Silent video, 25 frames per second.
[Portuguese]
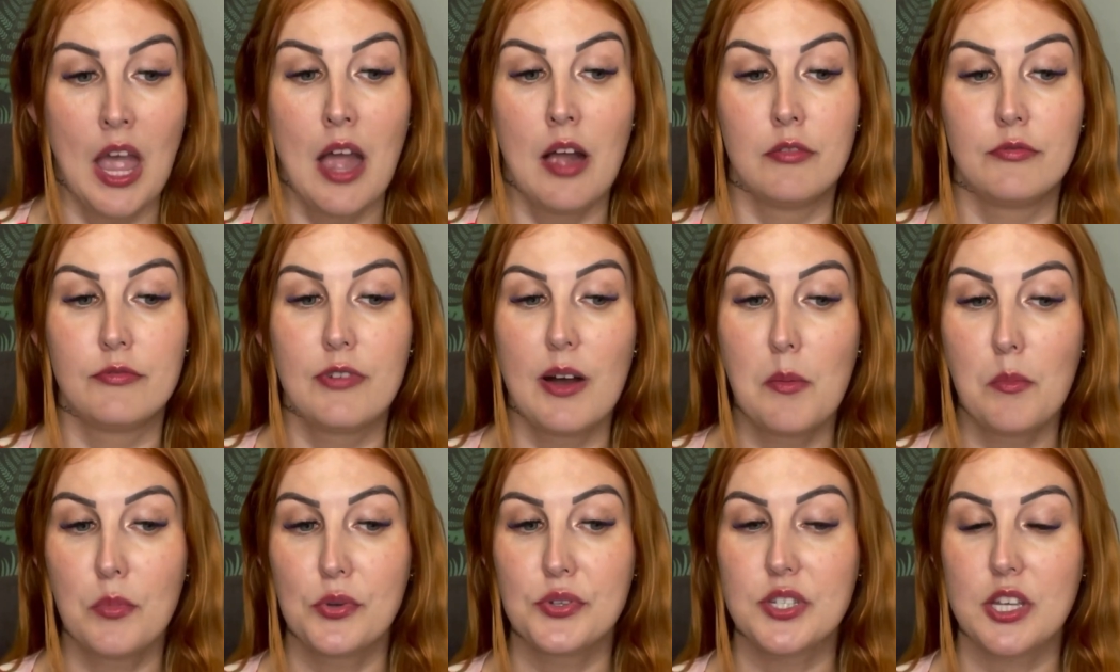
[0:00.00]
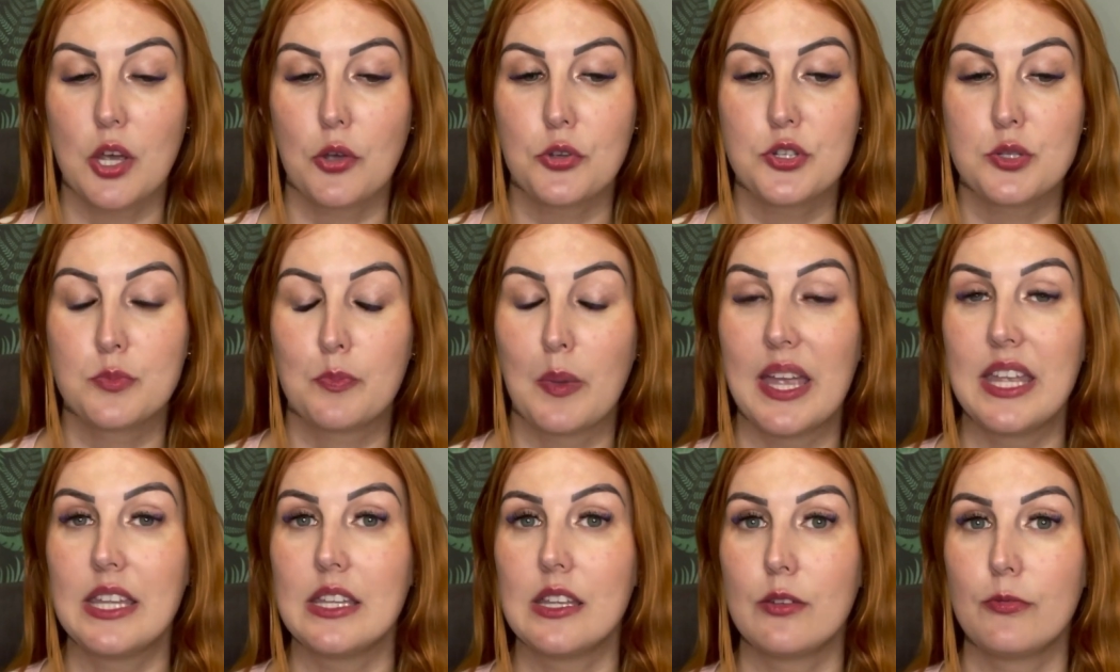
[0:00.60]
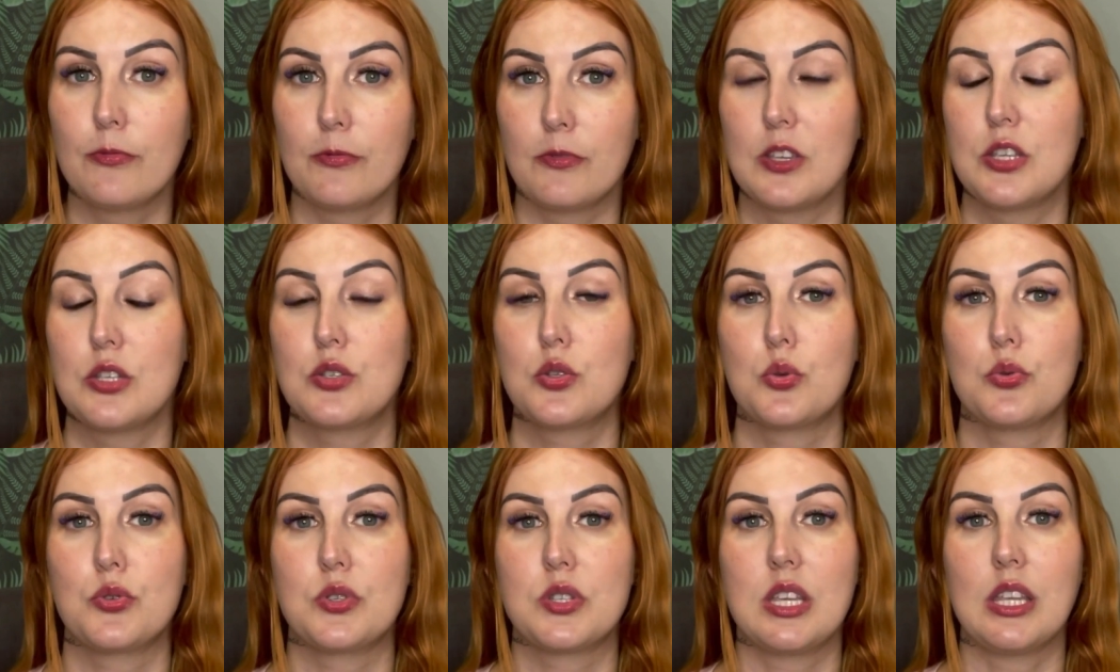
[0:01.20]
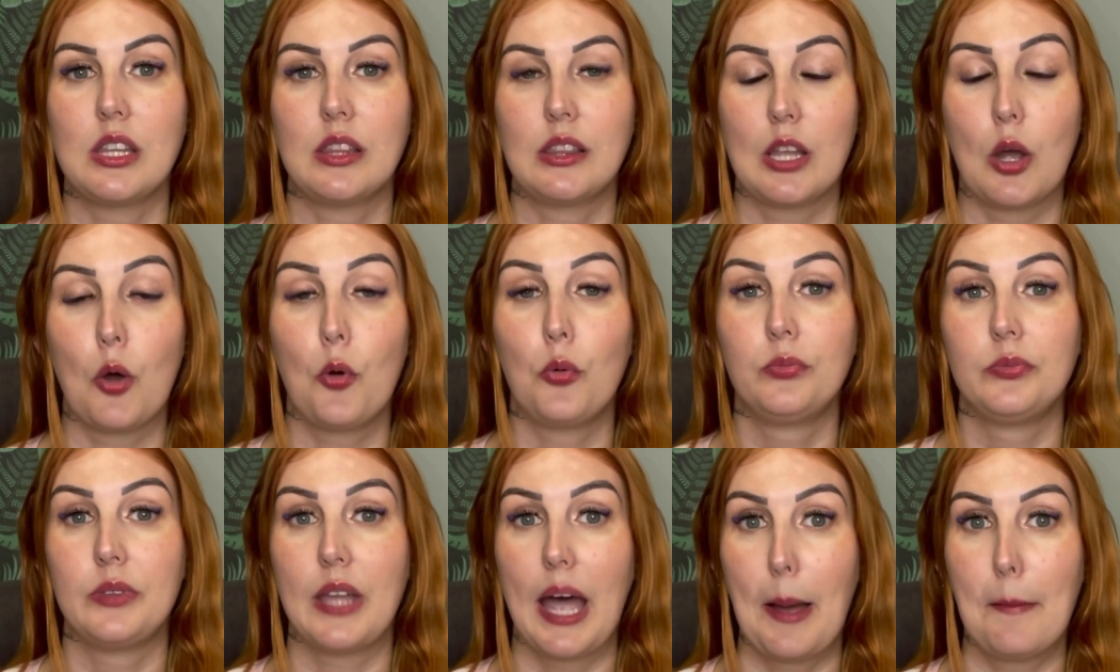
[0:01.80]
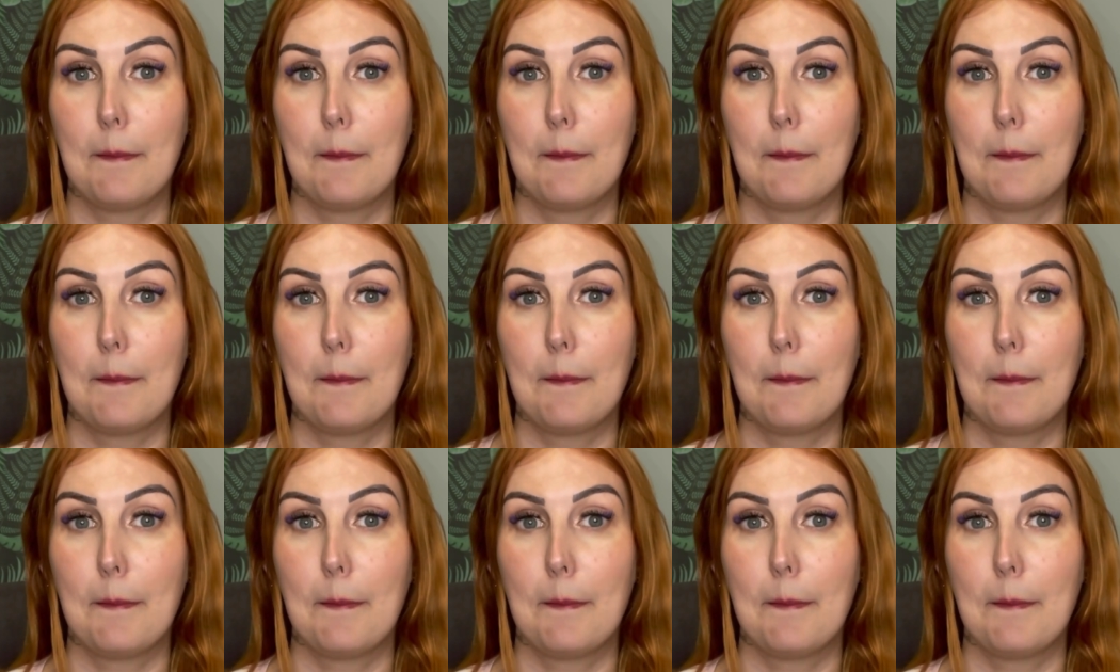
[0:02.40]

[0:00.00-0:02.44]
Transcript: Vamos aos benefícios então da